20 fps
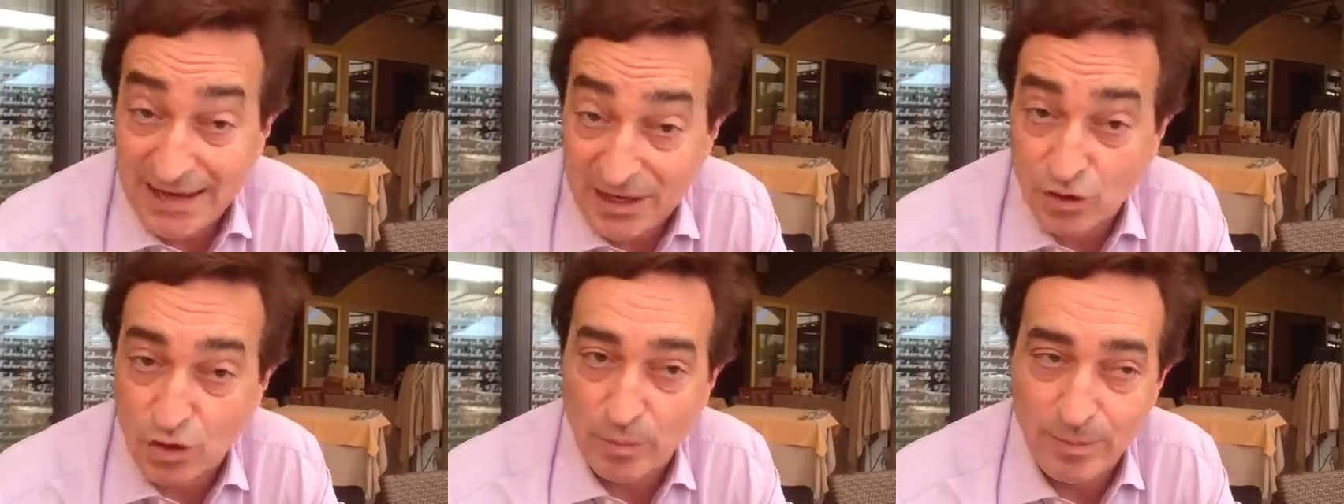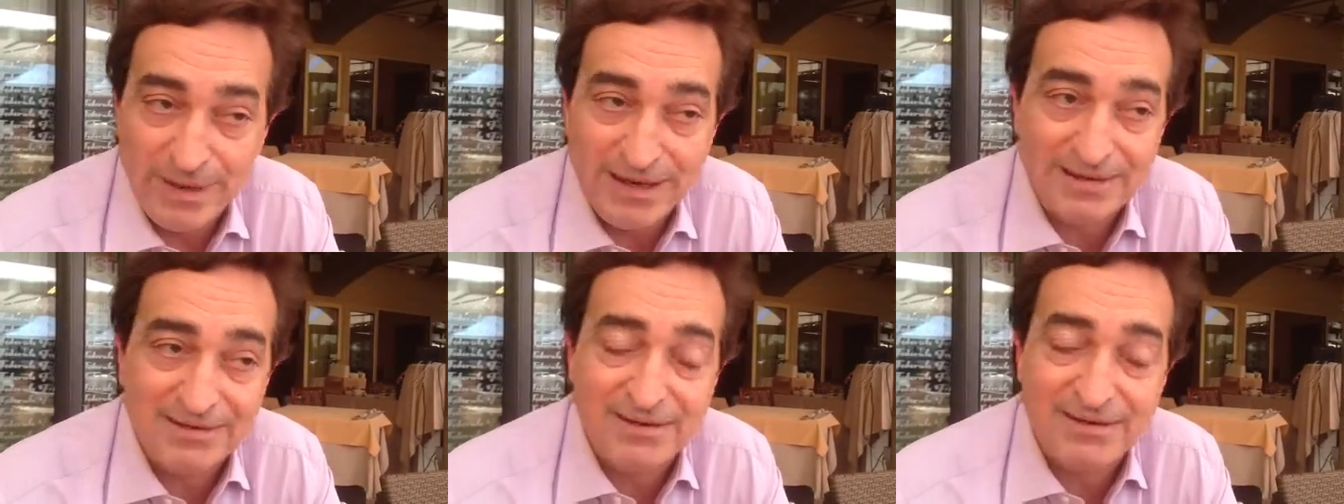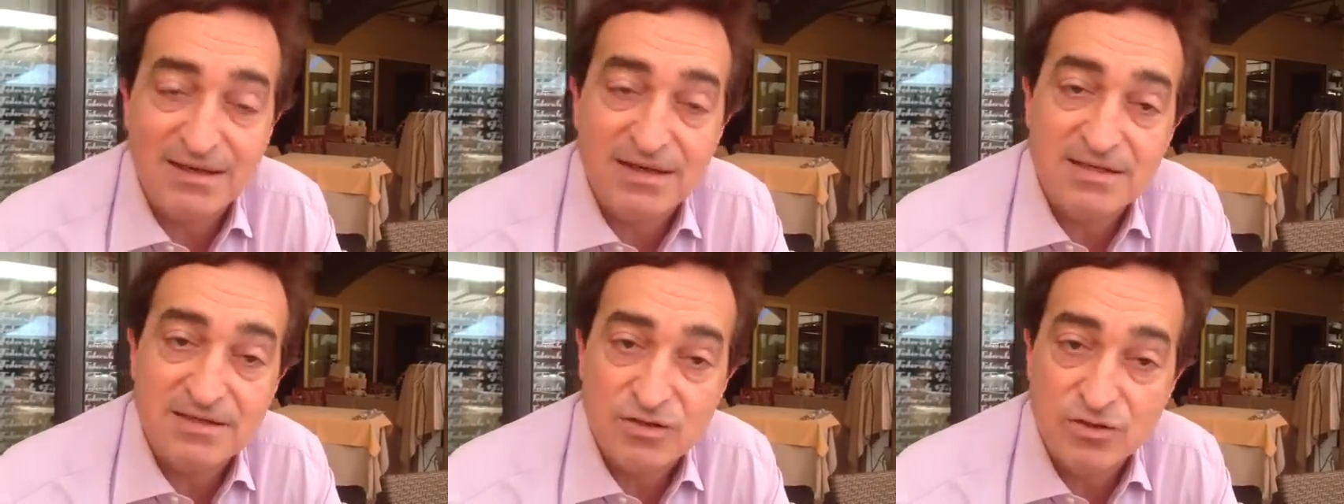è ricoperta
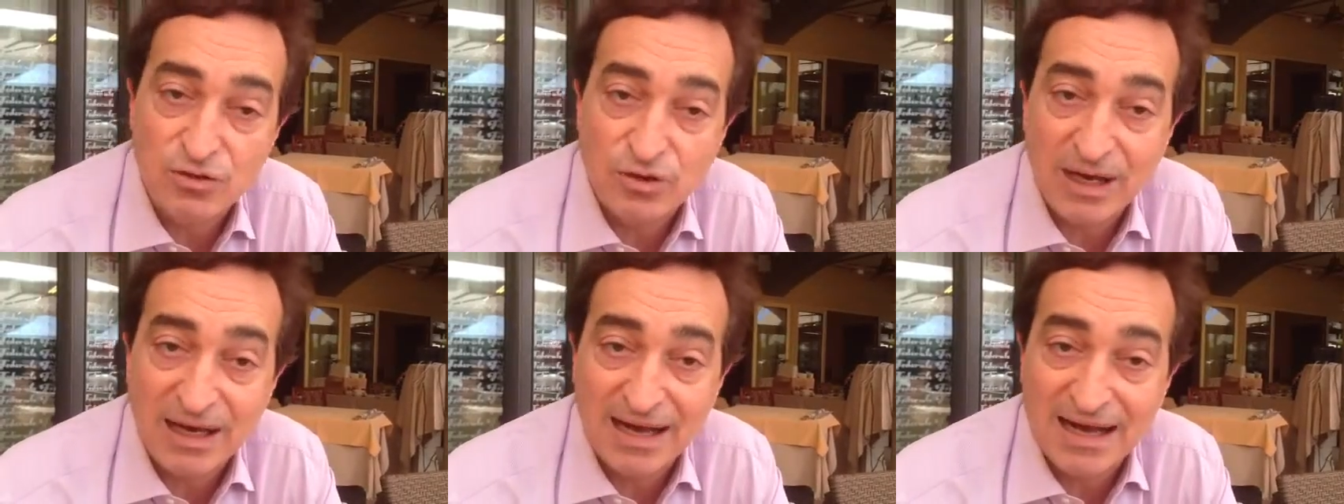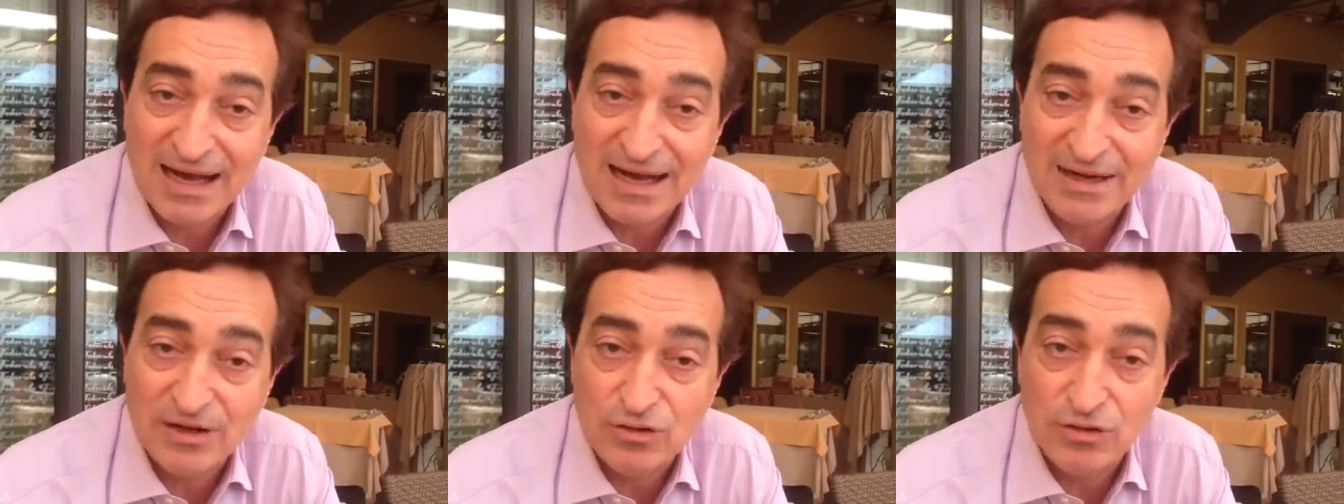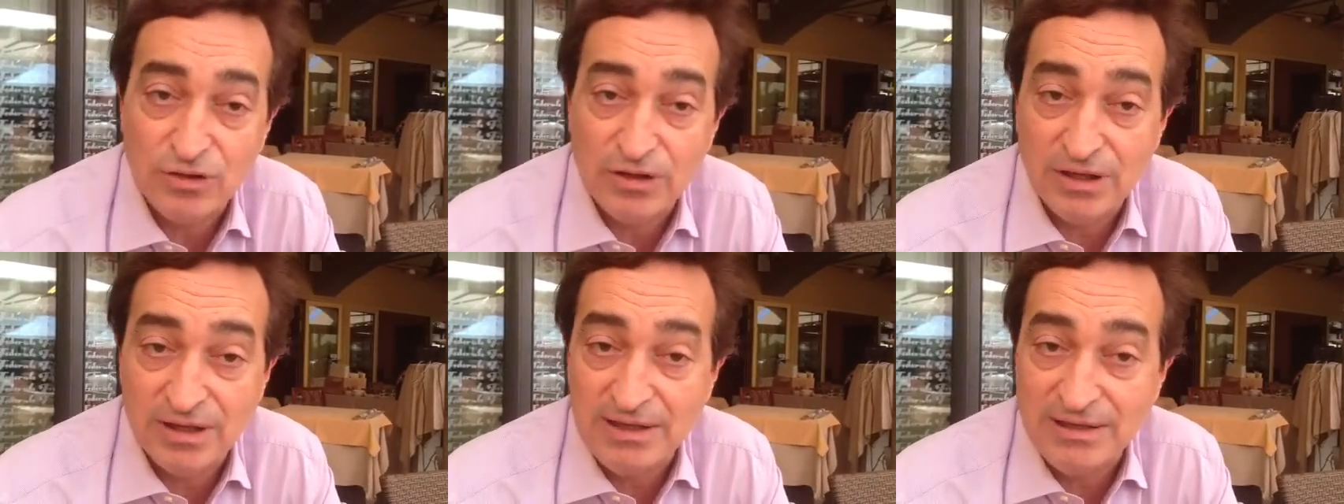dalla signora Carion